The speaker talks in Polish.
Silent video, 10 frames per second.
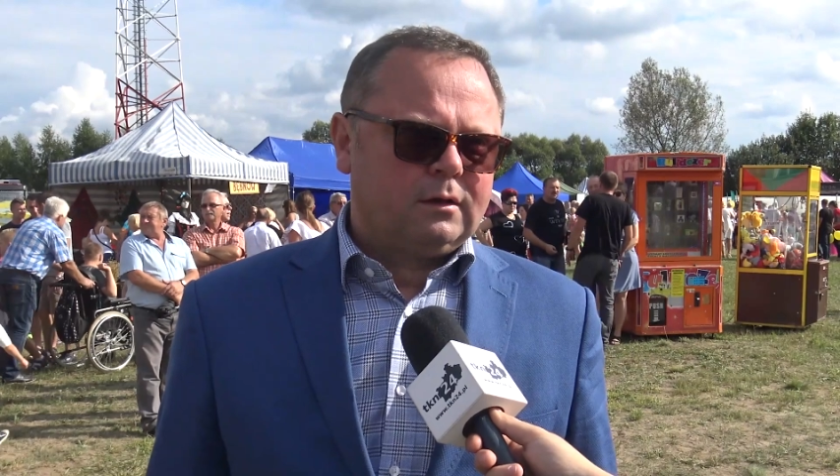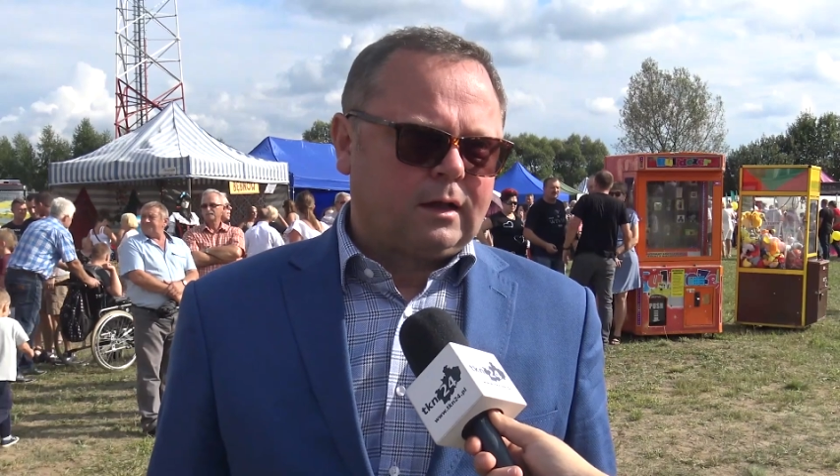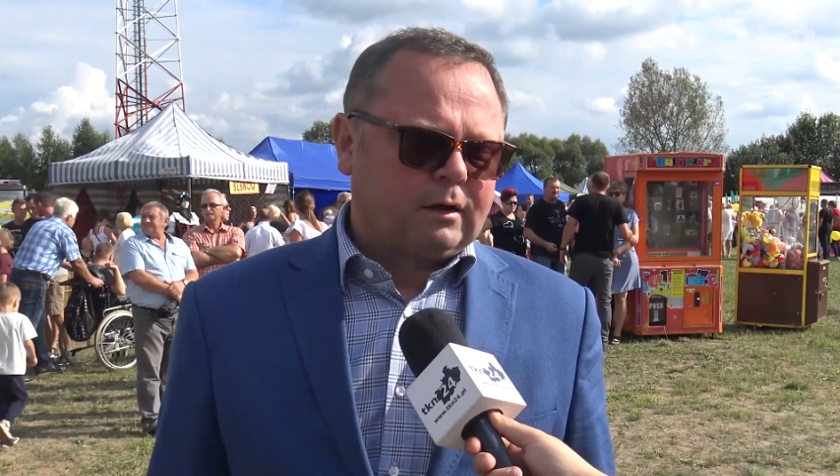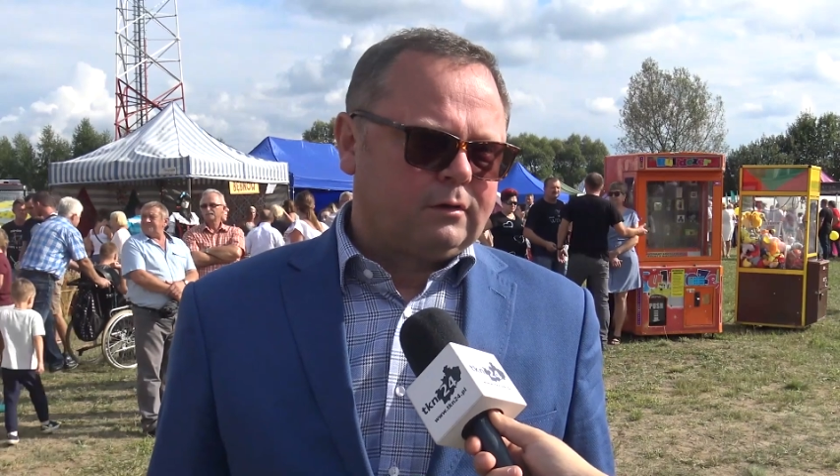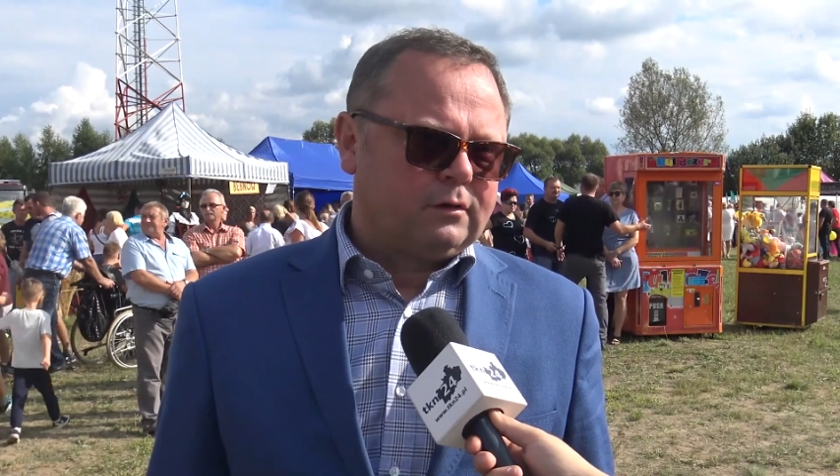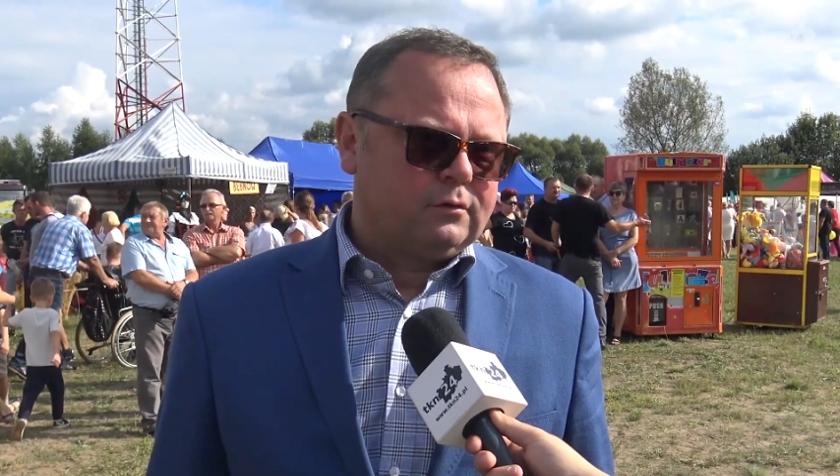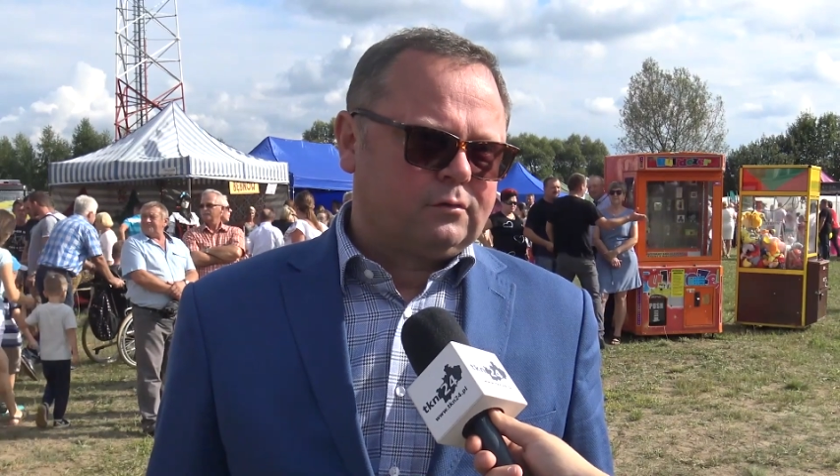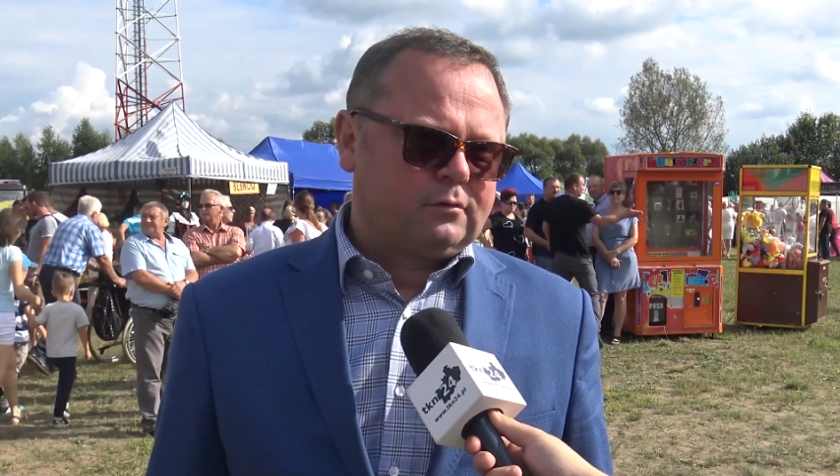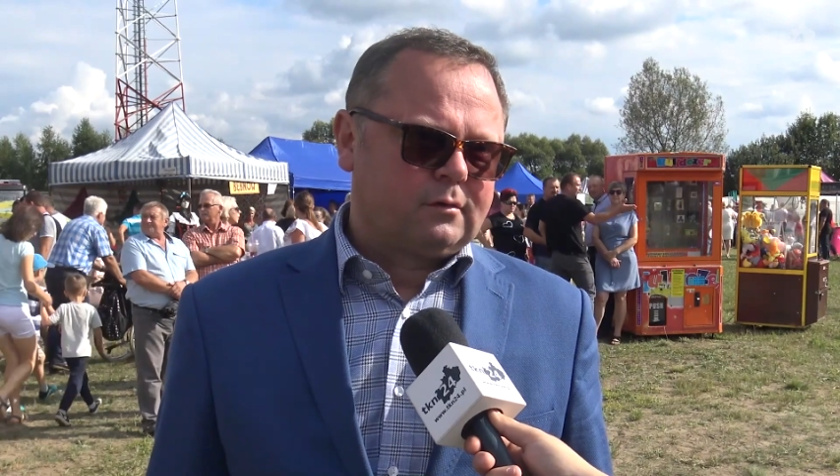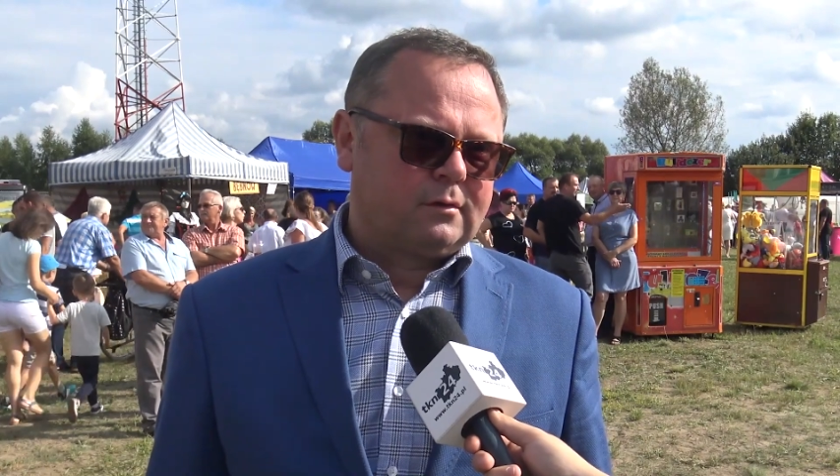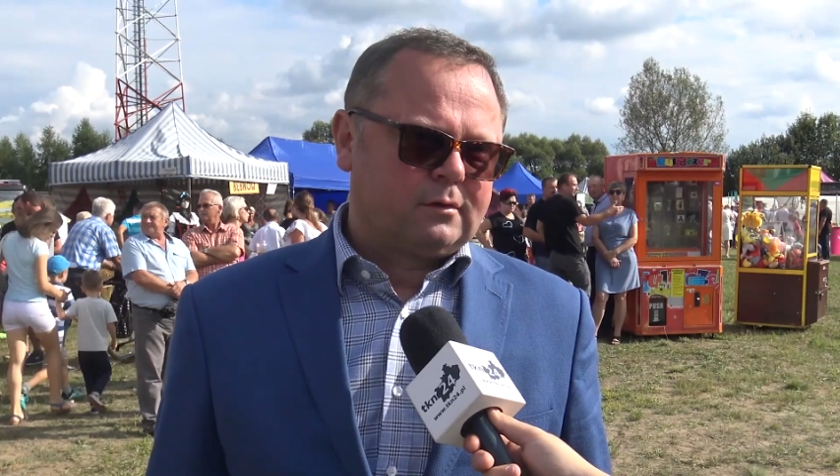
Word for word: Tak więc